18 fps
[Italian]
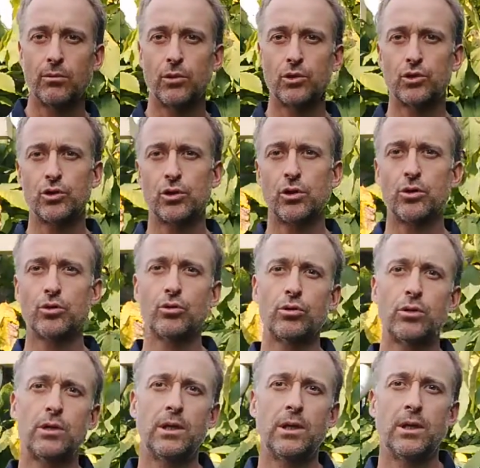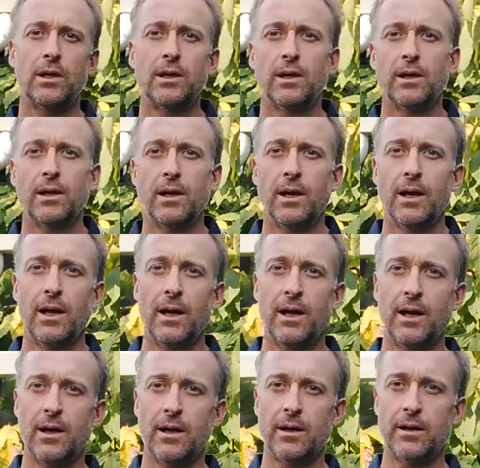Buongiorno a tutti,
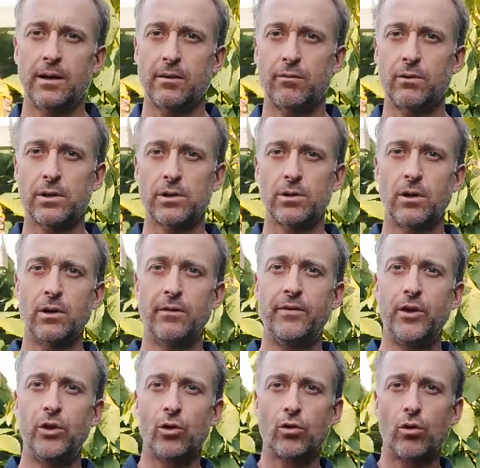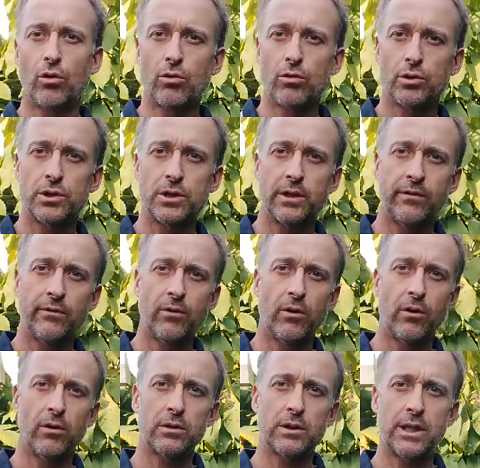uh, questo è il video
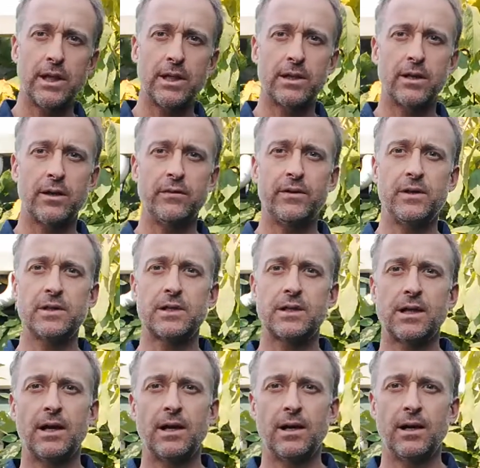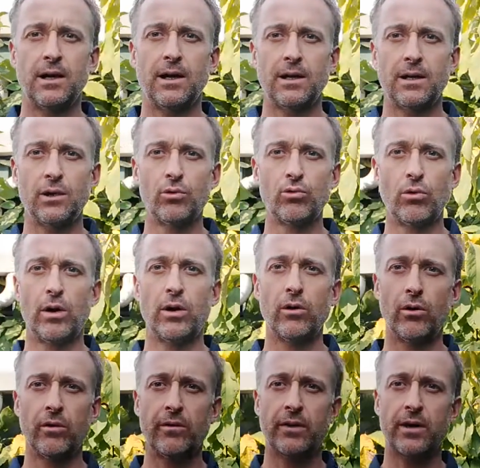conclusivo dell'intervista alle due
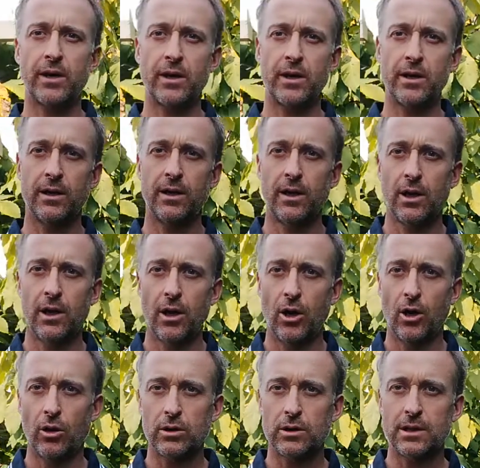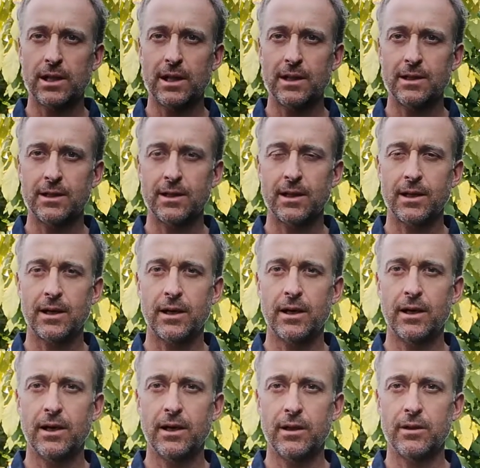over 80
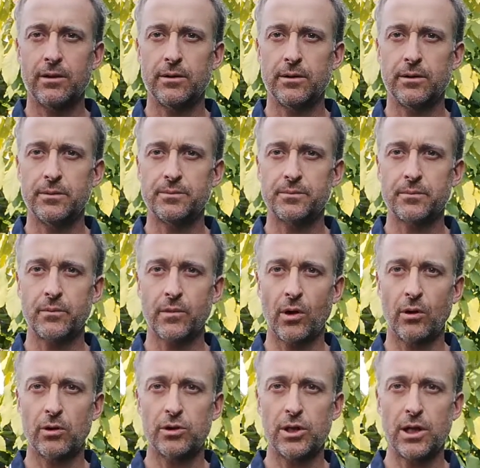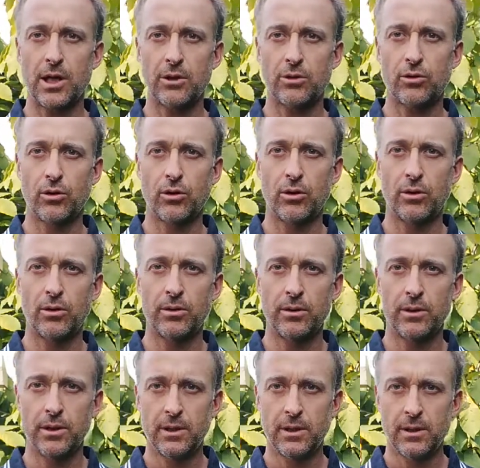che um, ho
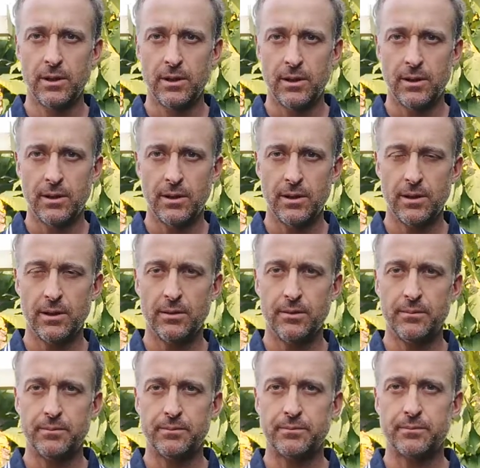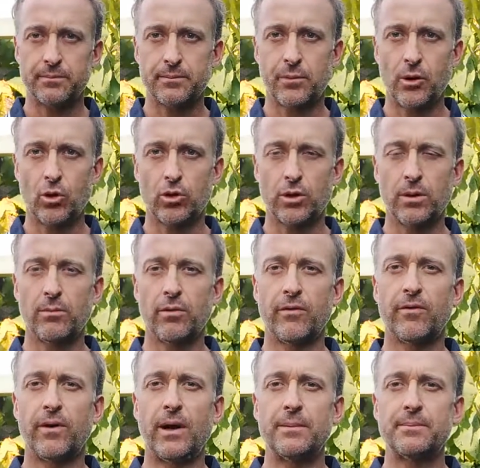girato um, poco
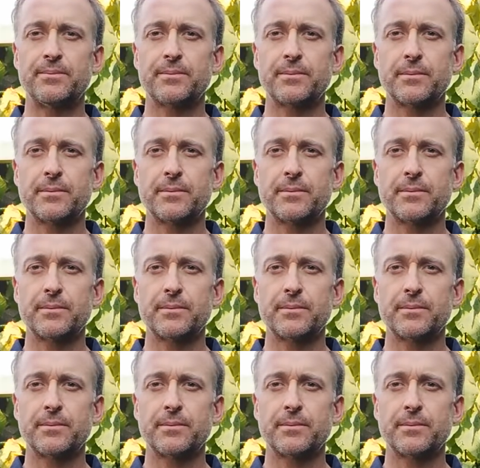tempo fa.